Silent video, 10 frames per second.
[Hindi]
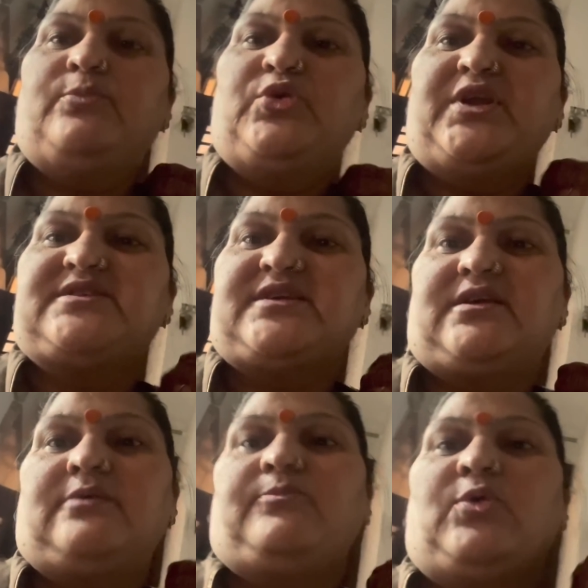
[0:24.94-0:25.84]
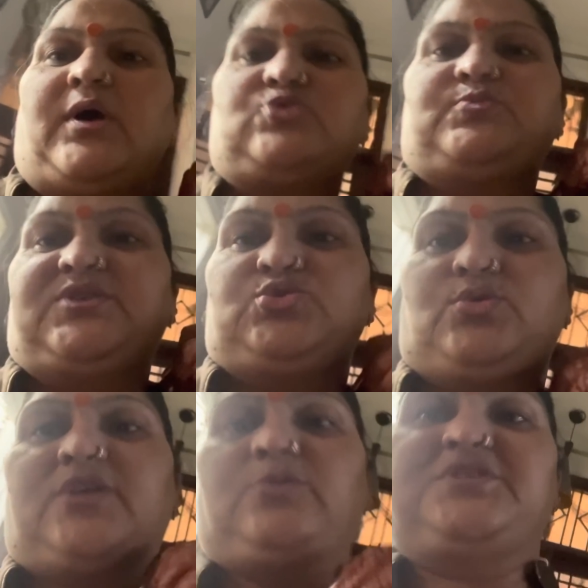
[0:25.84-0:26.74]
बुटीक से कि ब्लाउज़ बन चुका
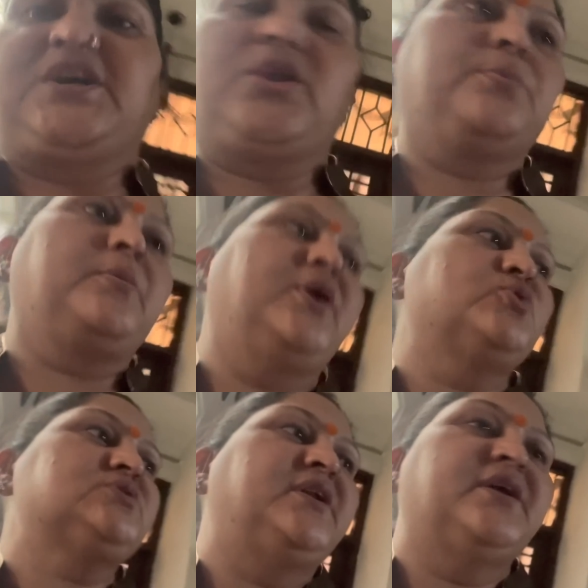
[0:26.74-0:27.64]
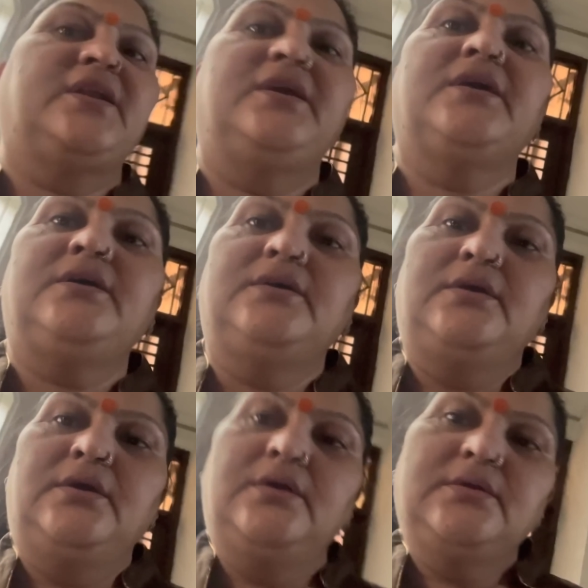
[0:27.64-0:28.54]
है तो मैं जा रही हूँ अपना ब्लाउज़ लेने के लिए
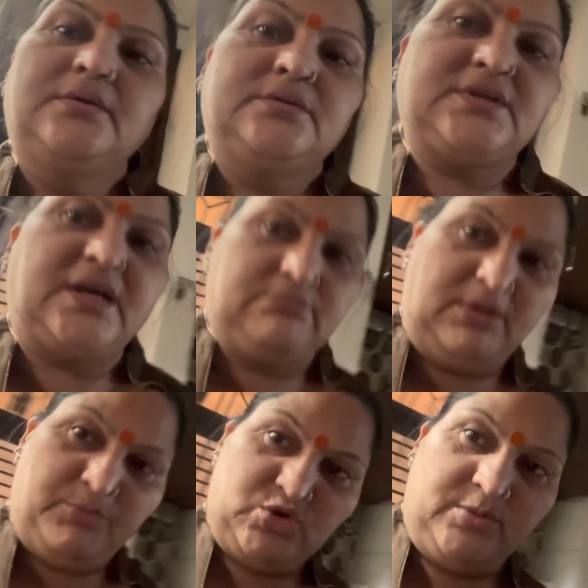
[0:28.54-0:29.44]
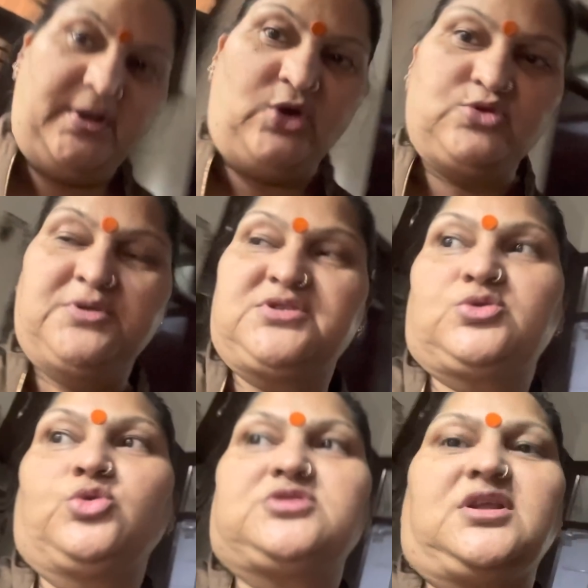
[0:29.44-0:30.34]
साथ में मुझे ब्लाउज़ में
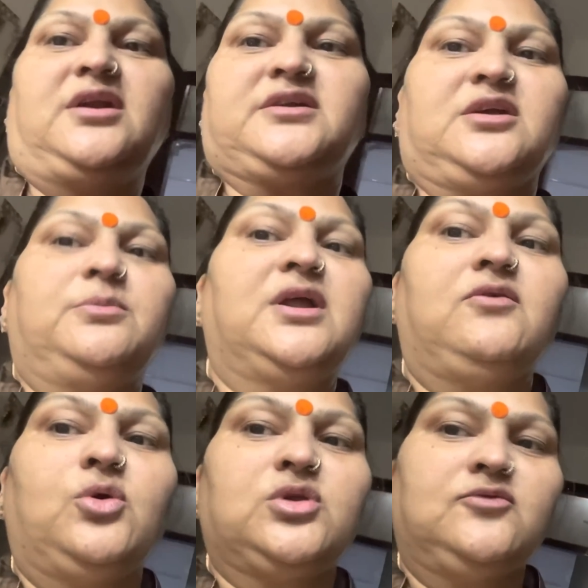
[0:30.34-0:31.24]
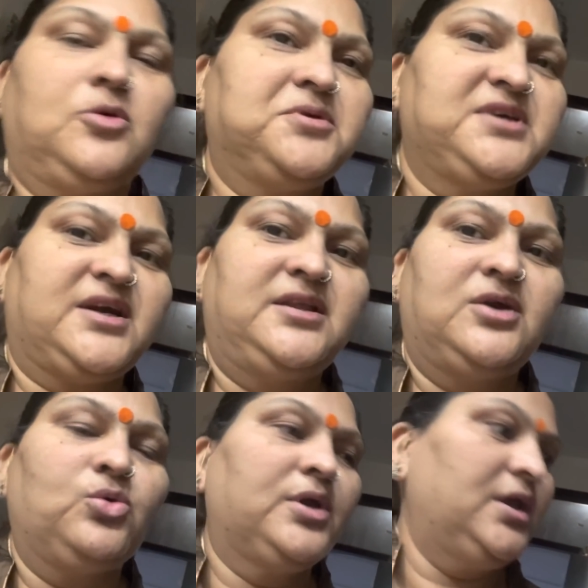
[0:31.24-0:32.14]
सोचा था लटकन भी लगाऊंगी तो वो भी जाके
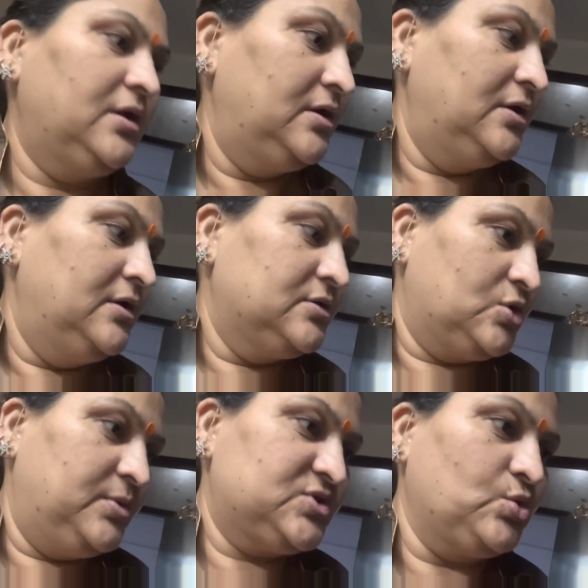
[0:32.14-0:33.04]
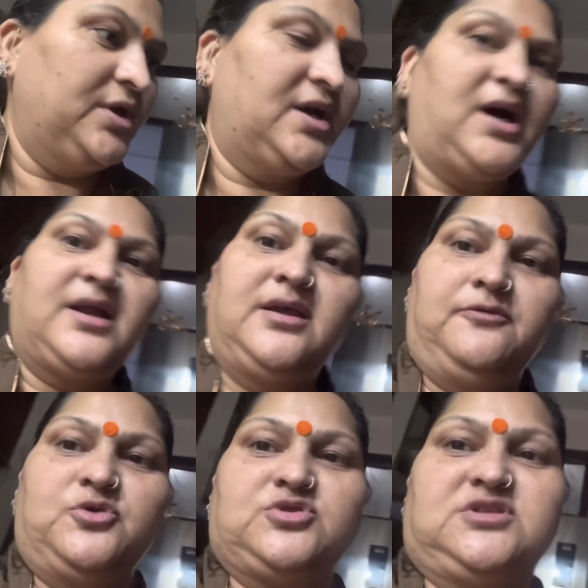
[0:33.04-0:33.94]
देखूंगी तो बस सोनी का आ रही है
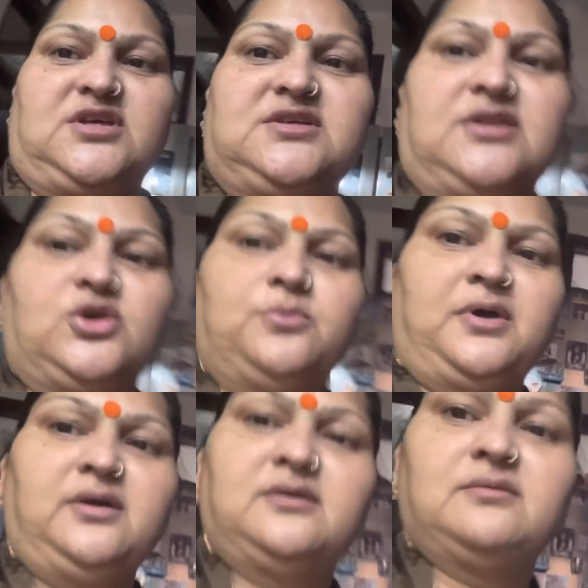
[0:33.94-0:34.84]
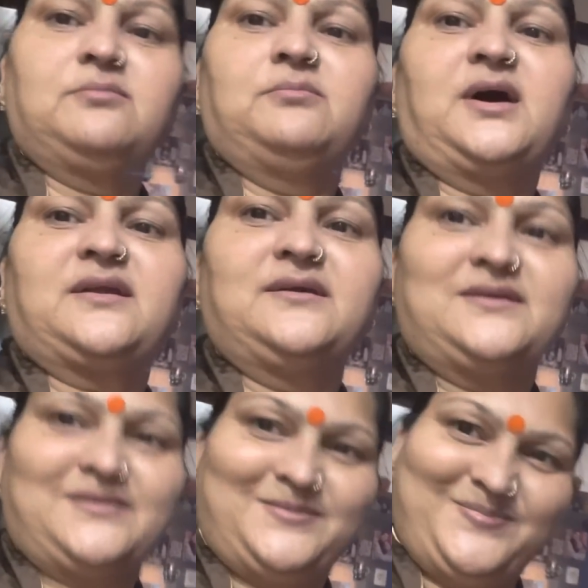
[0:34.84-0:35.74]
फिर उसके साथ जाती हूँ मैं मार्केट